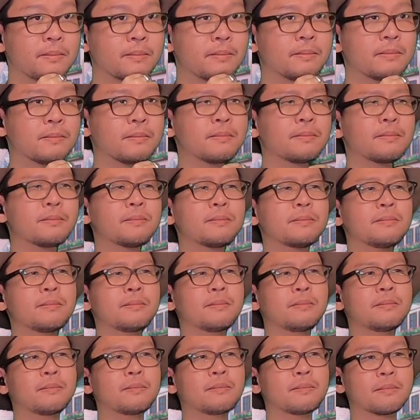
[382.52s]
うー
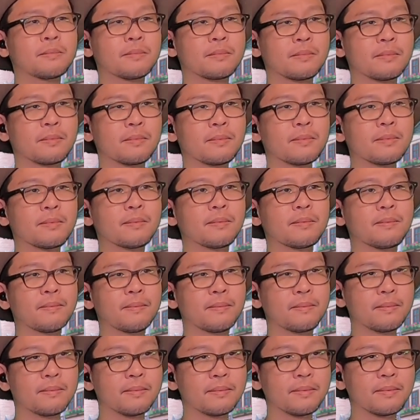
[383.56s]
ん。
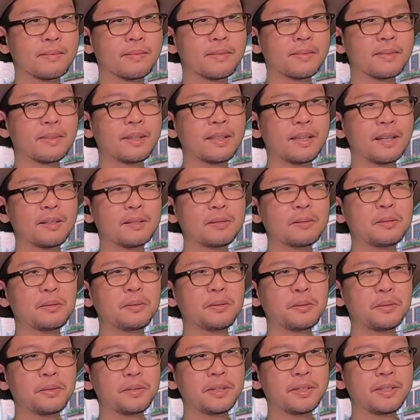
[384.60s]
なるほ
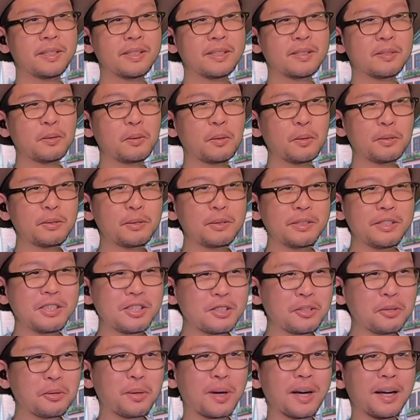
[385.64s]
どね。そういう衣
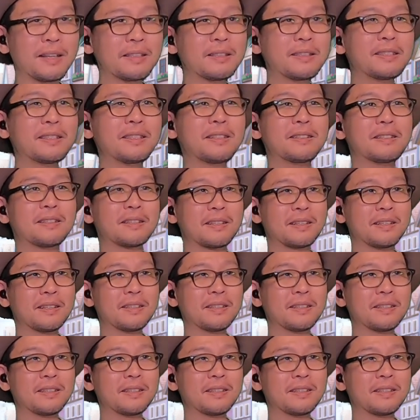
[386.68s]
装があったんだ